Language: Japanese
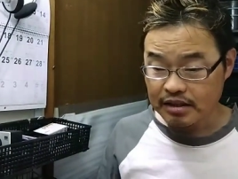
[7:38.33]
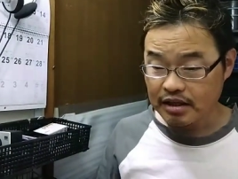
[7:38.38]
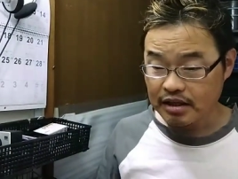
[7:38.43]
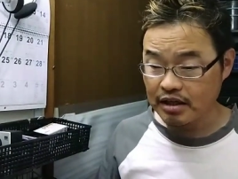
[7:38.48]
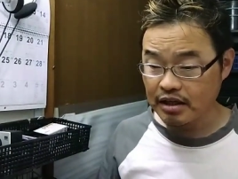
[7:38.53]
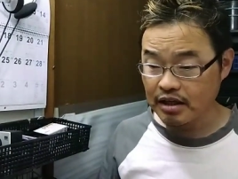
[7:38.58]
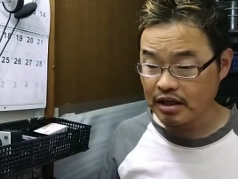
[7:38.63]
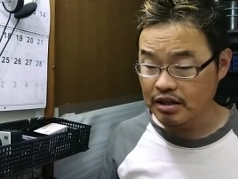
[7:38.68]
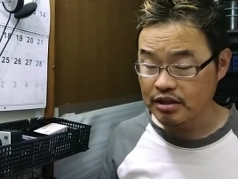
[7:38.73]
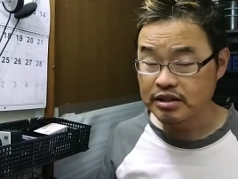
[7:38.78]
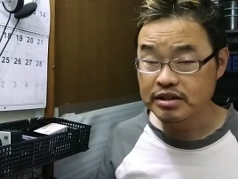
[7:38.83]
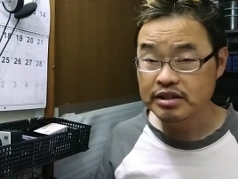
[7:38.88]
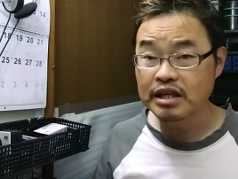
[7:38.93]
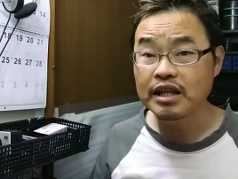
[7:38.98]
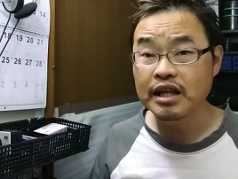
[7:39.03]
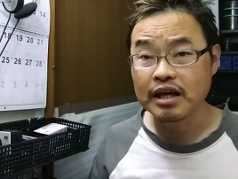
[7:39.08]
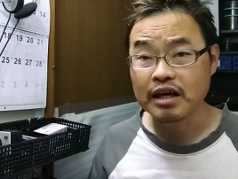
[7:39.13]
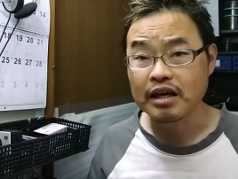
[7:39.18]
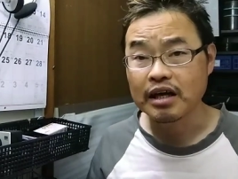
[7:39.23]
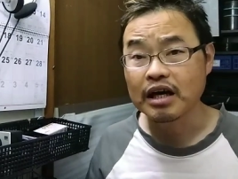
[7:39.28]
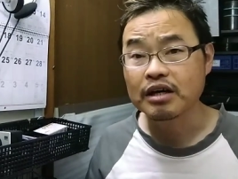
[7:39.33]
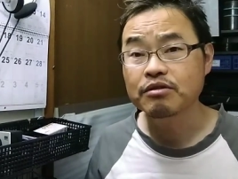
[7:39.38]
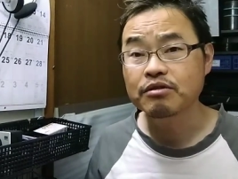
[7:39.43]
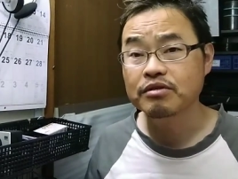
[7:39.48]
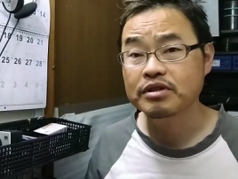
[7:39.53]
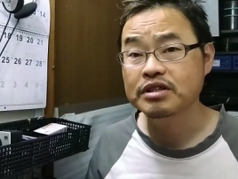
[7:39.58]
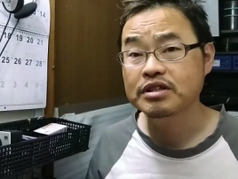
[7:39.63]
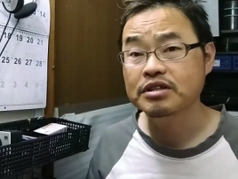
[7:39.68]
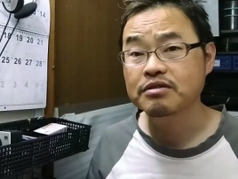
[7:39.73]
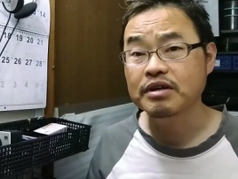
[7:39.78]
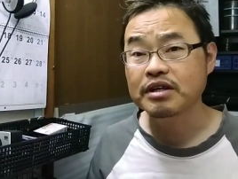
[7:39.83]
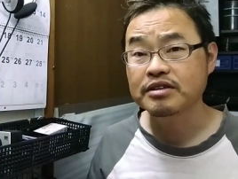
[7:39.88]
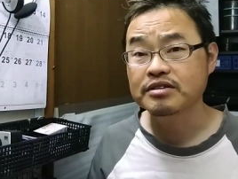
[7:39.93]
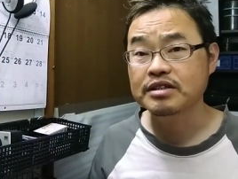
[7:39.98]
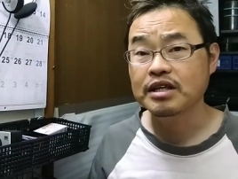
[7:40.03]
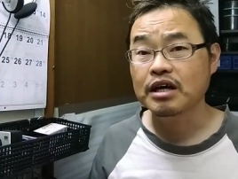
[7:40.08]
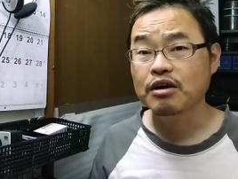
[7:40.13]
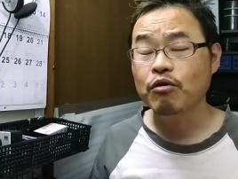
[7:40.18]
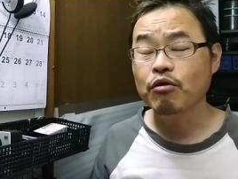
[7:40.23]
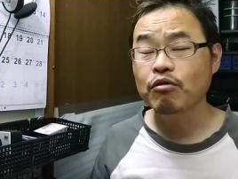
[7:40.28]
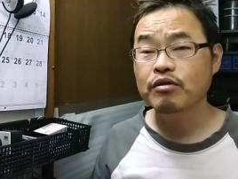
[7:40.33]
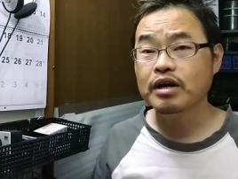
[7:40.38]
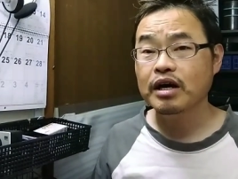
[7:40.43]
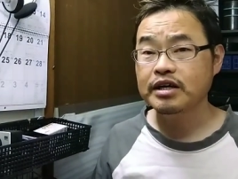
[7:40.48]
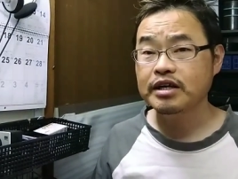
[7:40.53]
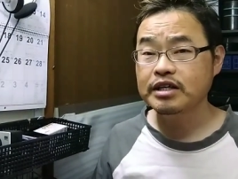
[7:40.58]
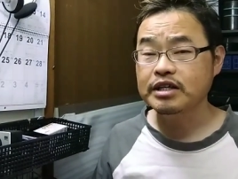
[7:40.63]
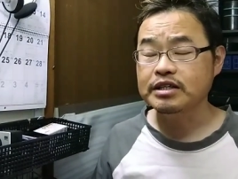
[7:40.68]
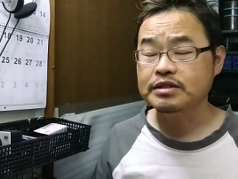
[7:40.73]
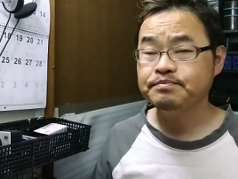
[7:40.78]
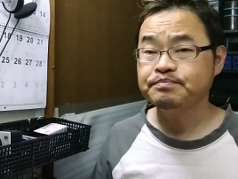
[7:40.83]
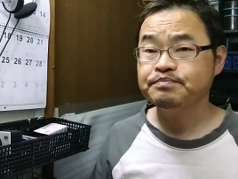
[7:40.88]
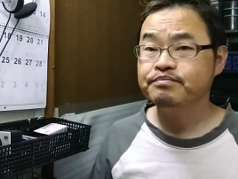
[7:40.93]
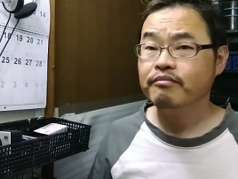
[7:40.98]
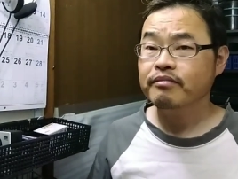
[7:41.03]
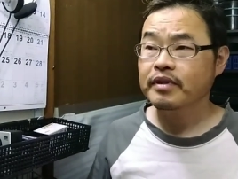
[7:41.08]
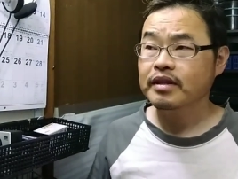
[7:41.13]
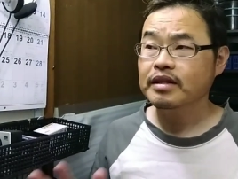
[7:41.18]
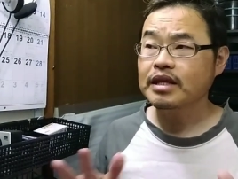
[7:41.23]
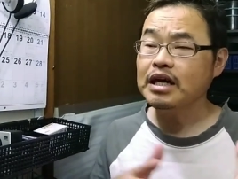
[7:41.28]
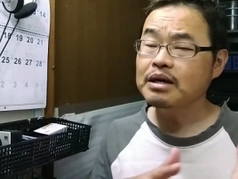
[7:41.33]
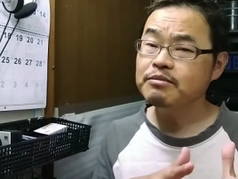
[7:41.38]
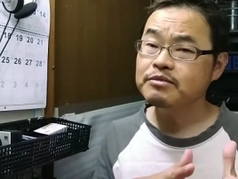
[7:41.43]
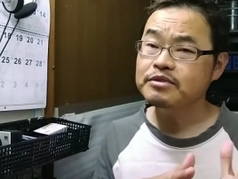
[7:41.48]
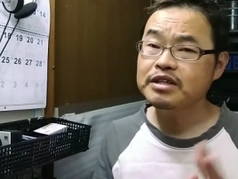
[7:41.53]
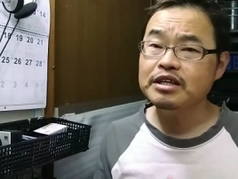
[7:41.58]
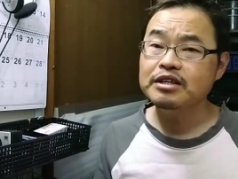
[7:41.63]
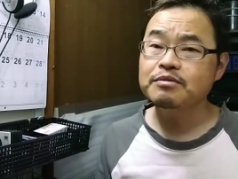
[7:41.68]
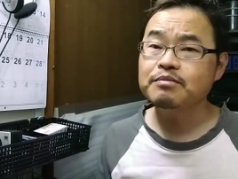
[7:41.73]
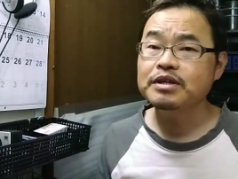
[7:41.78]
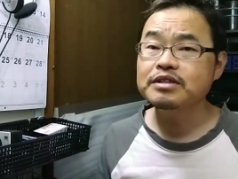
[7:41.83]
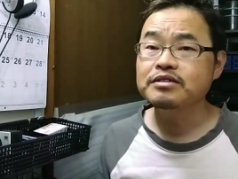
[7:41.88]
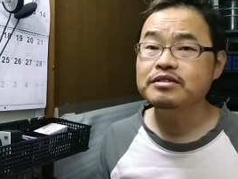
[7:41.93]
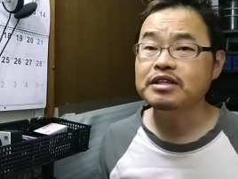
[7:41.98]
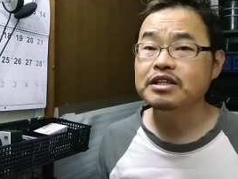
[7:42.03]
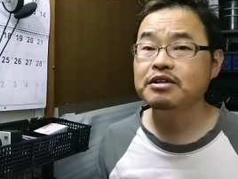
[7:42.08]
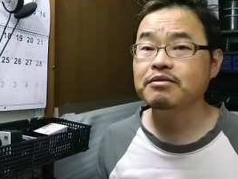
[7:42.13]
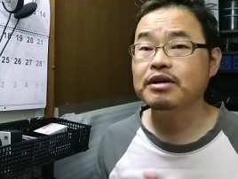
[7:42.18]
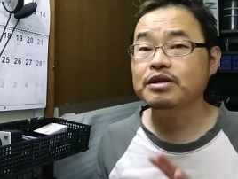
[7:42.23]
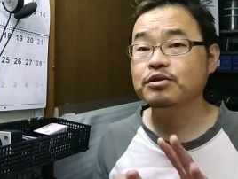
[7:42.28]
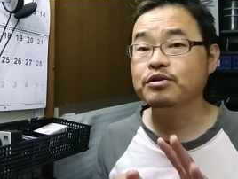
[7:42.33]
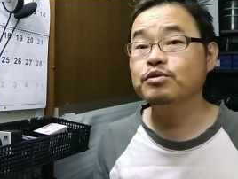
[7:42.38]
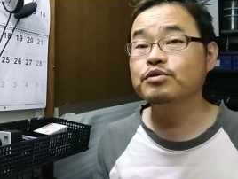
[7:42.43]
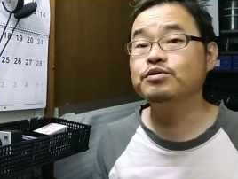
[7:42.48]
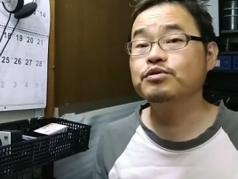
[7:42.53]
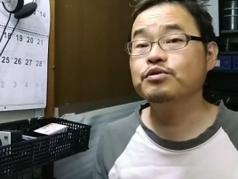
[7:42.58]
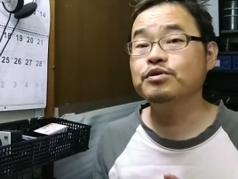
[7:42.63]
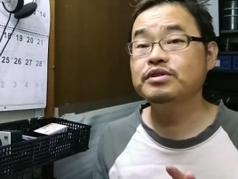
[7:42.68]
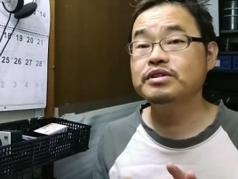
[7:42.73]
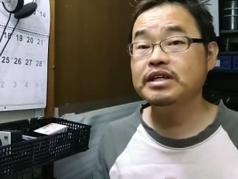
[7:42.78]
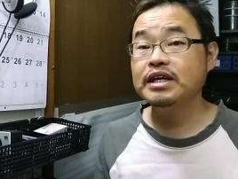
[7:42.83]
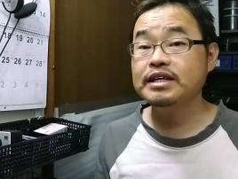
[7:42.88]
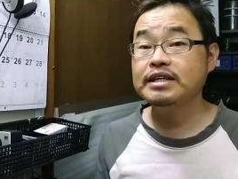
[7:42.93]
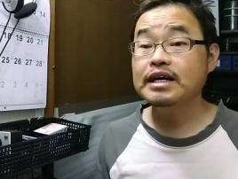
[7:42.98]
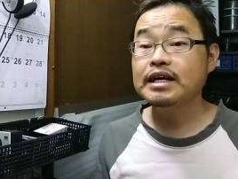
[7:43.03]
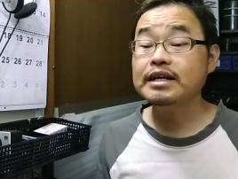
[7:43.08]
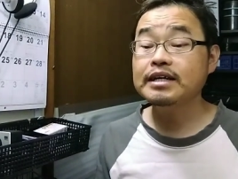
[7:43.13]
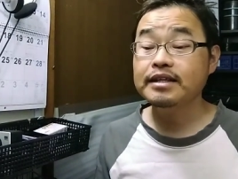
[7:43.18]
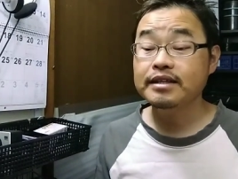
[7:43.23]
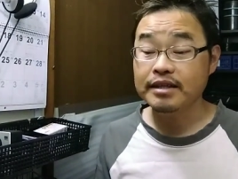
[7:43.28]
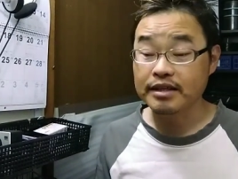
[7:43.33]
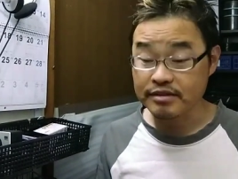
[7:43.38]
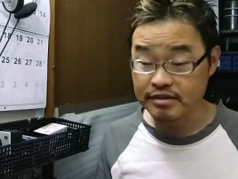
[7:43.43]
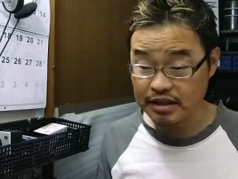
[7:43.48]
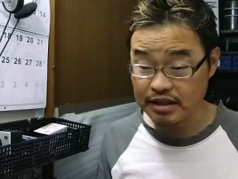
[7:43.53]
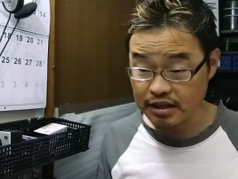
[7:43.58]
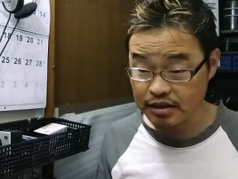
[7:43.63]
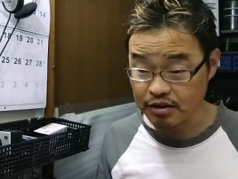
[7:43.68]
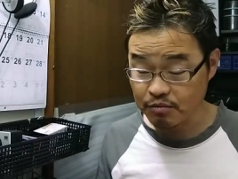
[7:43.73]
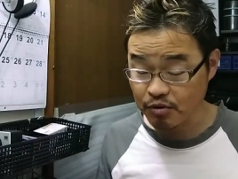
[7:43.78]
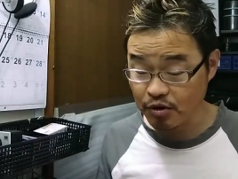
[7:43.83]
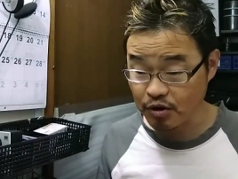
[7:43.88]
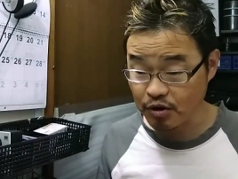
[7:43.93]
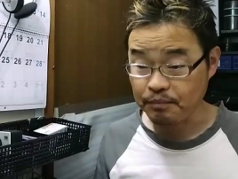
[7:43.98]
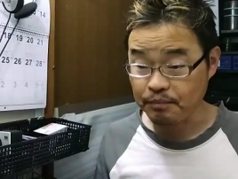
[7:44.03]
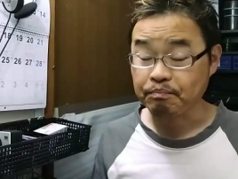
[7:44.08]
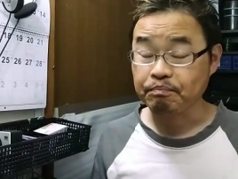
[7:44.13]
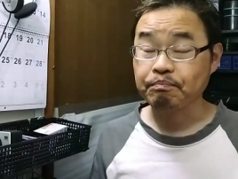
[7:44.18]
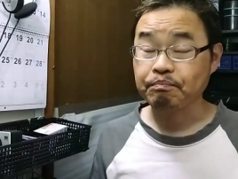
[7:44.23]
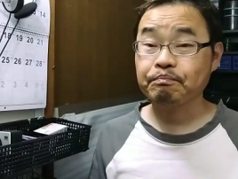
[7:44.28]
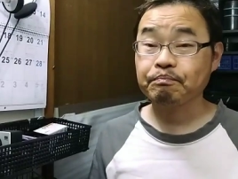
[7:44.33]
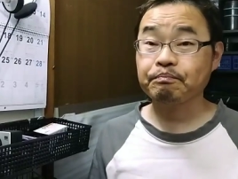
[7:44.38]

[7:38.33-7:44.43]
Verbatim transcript: えー、でね、あと実はですね、今回、タイムセール祭りには登場していないんですけれども、